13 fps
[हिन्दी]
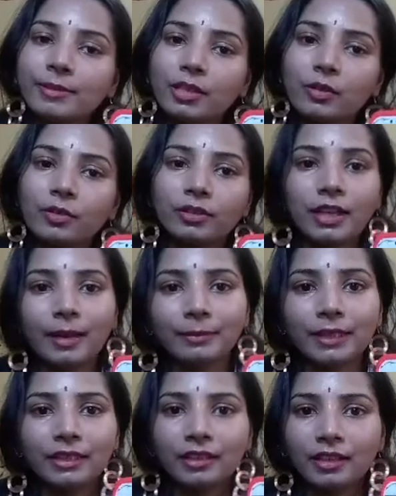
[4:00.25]
टिप्स दिए होते हैं
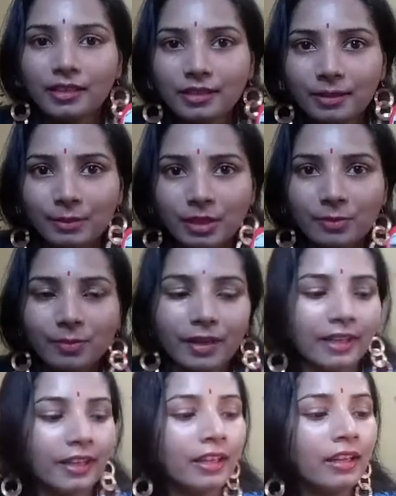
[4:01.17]
आप देख करके समझ
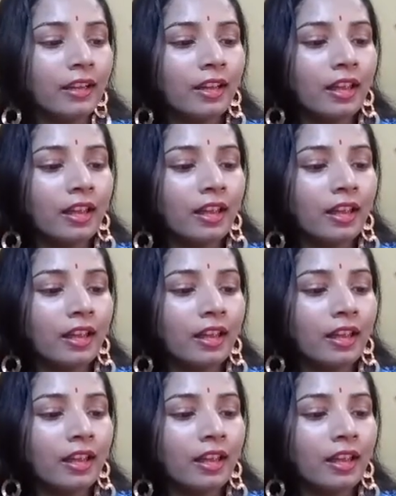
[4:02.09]
पाएंगे